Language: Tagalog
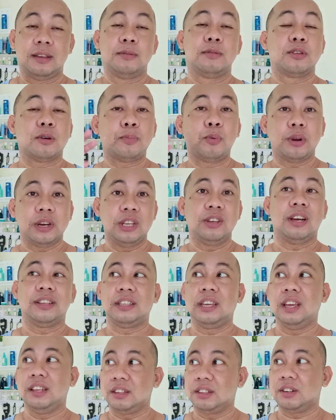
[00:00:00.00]
So, pwede nyo
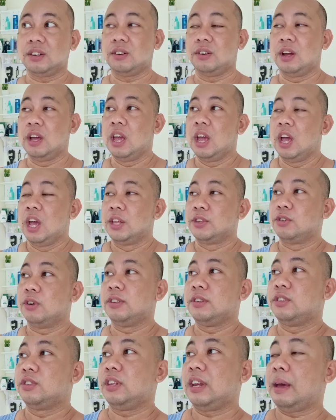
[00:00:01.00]
hatiin to. So,
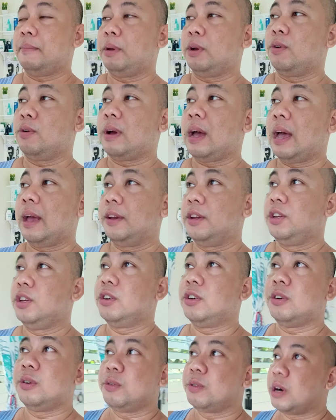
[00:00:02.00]
sinabi ko nga,
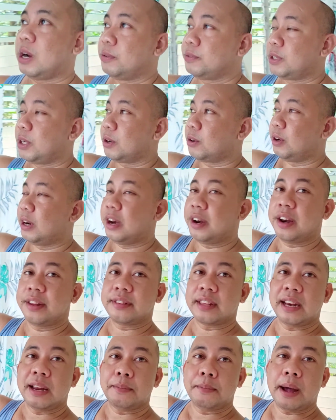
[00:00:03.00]
yung router ko na
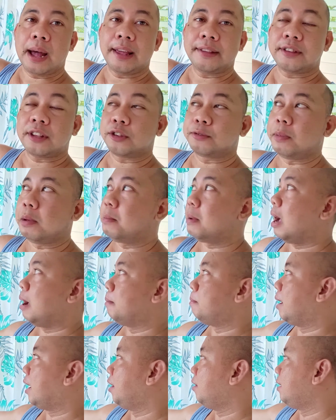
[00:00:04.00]
nasa labas, tapos may
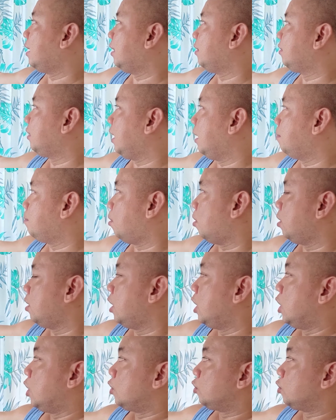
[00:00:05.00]
mahaba kayong LAN cable,